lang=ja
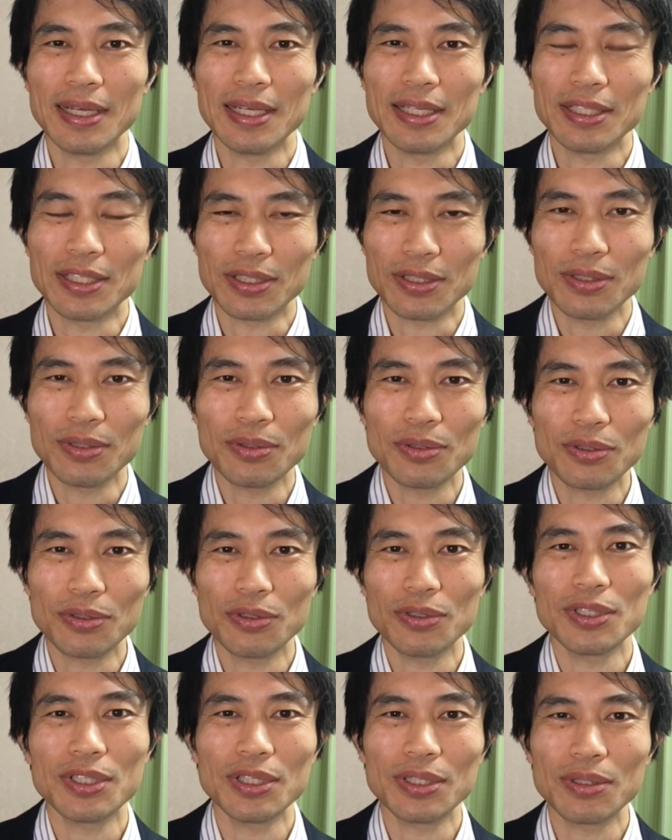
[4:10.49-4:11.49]
地球の
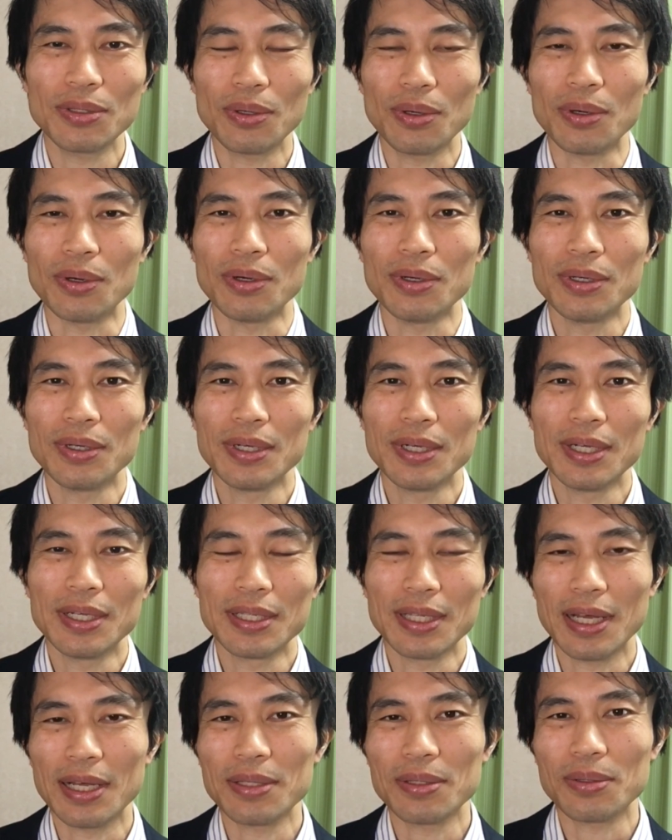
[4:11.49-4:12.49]
中心と
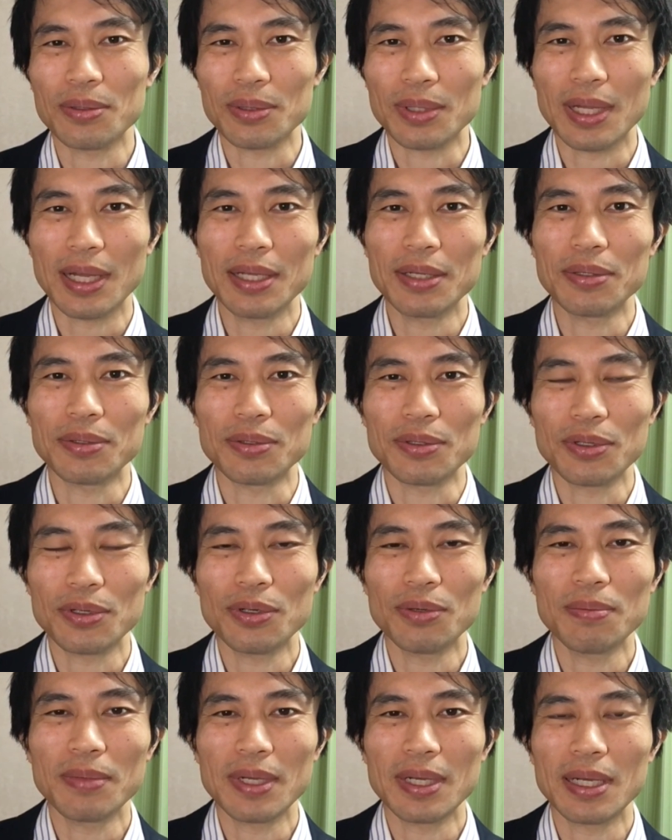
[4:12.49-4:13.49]
なんと太陽の表
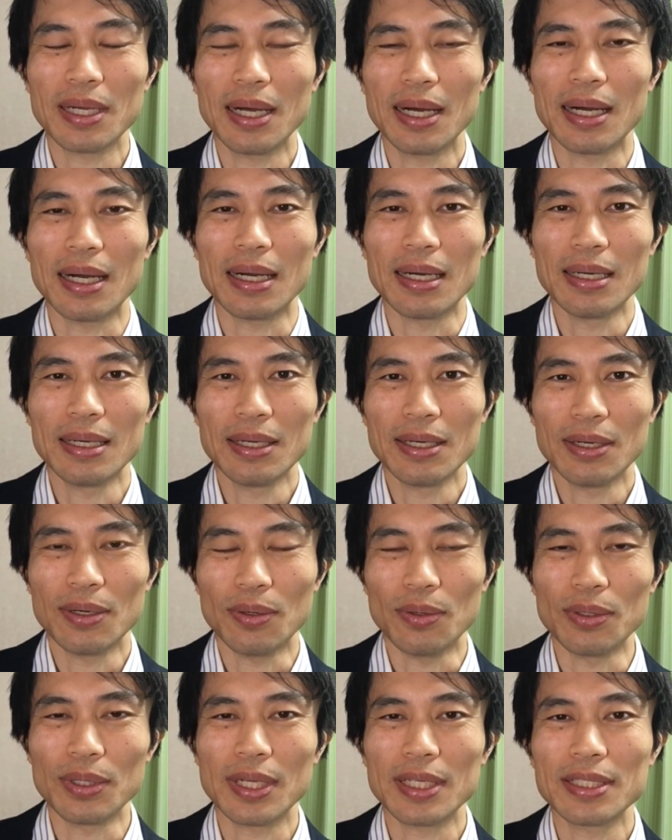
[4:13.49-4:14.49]
面が
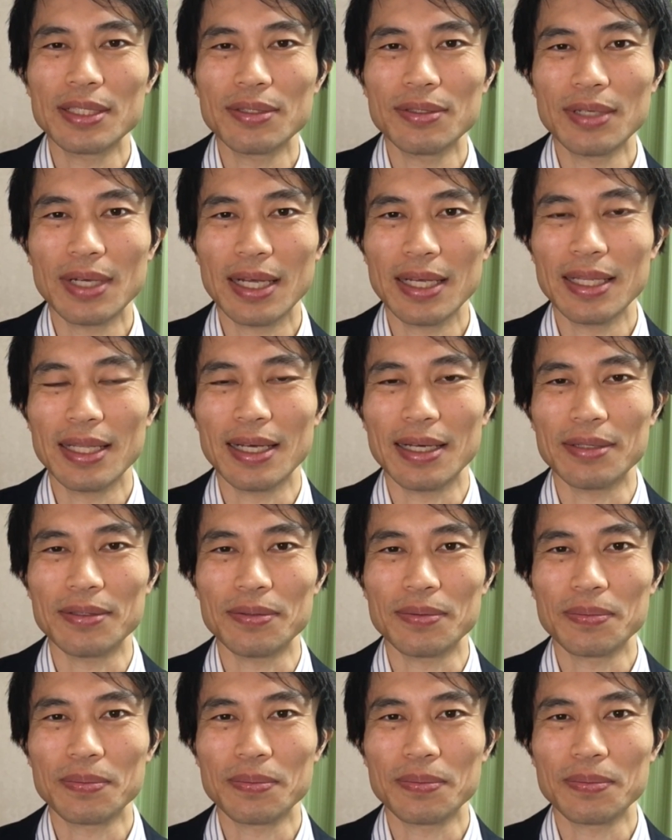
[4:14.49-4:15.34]
同じぐらいである。